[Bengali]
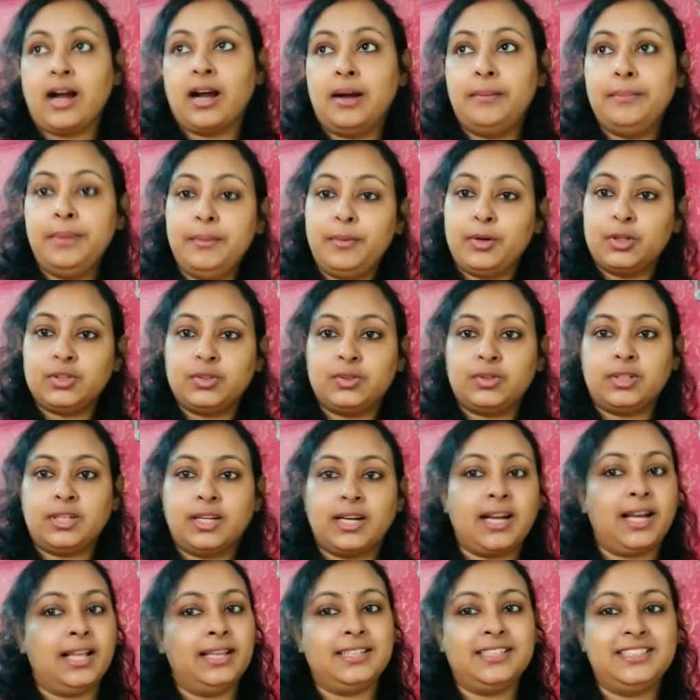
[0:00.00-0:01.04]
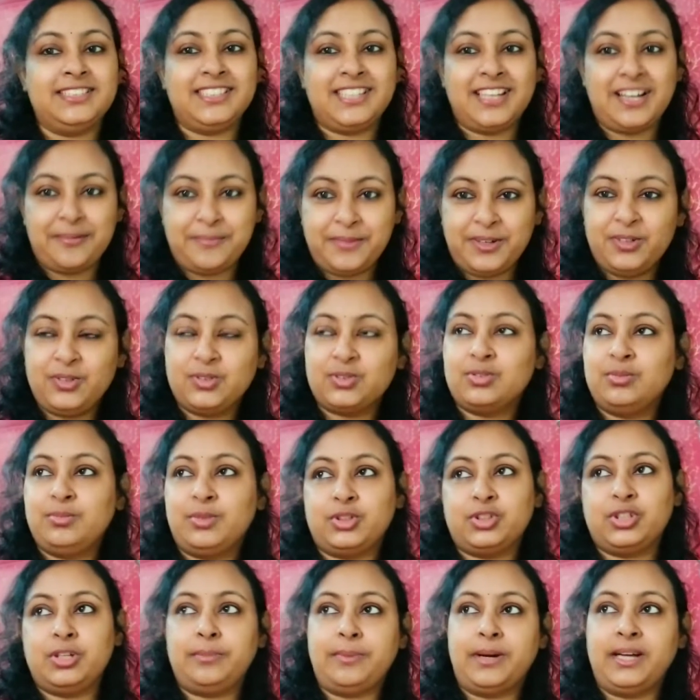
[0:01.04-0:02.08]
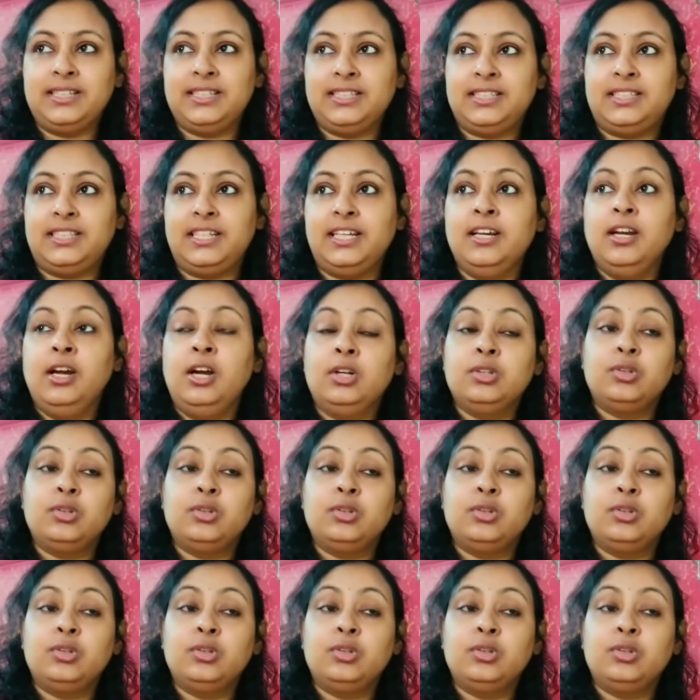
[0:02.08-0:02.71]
আগামী বছরটা কালকে যেটা আমরা নতুন বছরে পা দিচ্ছি